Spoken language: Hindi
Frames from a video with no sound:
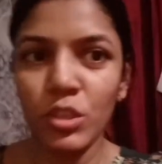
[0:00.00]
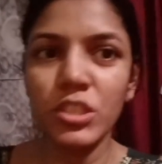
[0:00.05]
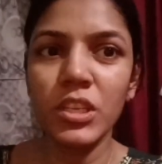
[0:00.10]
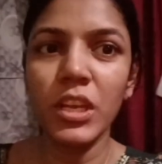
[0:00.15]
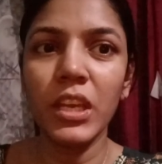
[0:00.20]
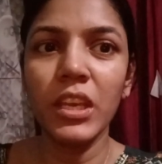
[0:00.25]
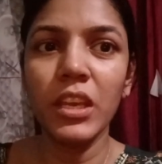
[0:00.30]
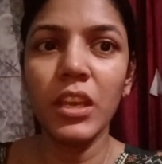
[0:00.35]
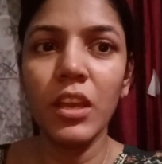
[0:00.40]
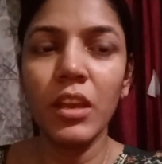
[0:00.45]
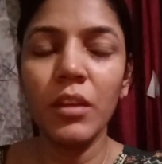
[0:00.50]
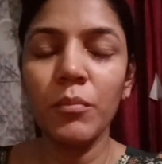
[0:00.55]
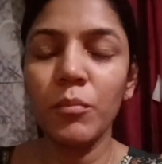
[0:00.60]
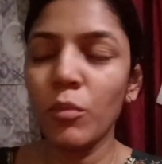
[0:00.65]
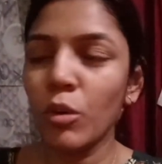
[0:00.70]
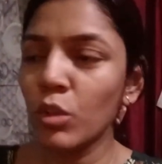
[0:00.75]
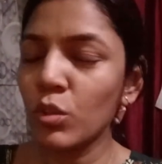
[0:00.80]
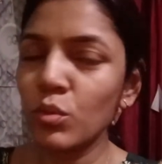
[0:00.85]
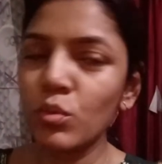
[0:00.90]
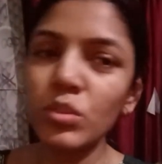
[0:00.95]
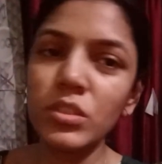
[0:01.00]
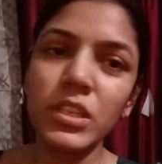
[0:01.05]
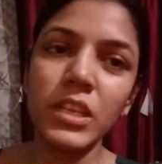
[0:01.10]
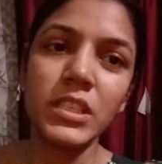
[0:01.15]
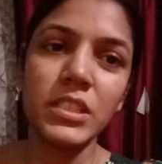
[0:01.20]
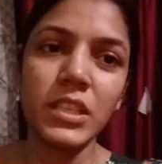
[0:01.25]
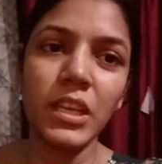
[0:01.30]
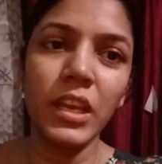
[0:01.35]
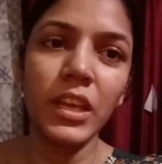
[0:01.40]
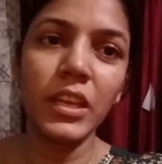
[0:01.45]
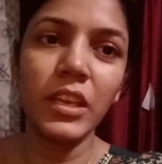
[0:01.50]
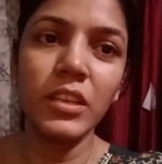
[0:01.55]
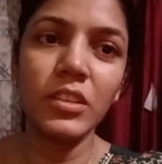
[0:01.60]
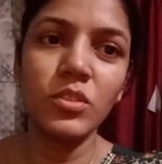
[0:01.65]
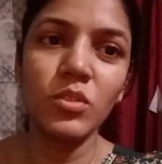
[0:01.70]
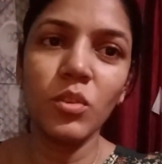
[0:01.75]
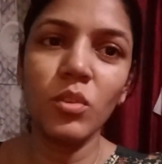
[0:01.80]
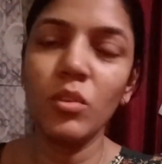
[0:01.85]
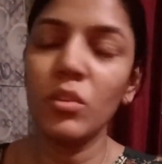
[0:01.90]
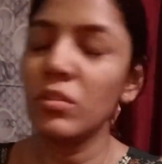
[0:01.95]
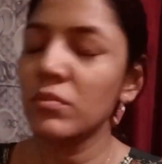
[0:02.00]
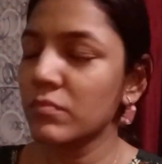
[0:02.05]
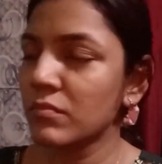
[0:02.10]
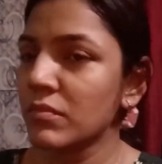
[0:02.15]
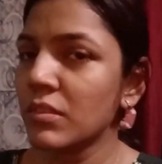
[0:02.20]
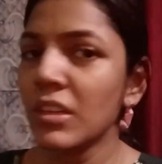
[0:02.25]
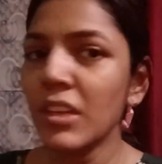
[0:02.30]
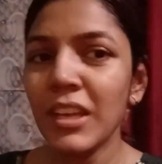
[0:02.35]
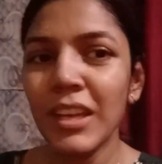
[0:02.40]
मम्मी को चाहिए बहुत कुछ ऐसा है कि जो